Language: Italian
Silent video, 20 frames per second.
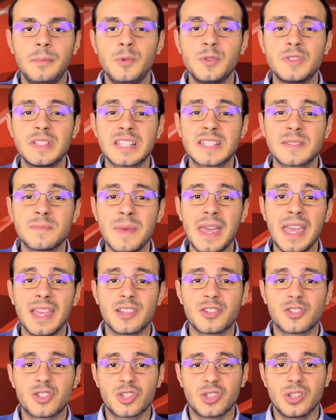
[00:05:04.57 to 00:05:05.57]
Music
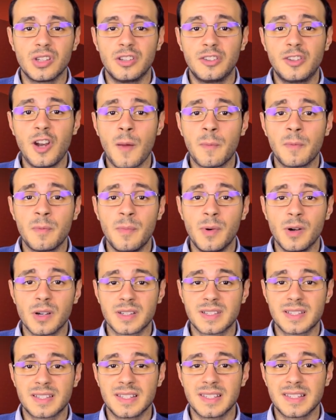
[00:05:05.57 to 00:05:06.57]
Match,
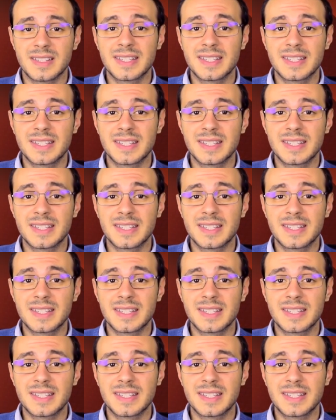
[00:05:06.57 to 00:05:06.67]
Dropbox,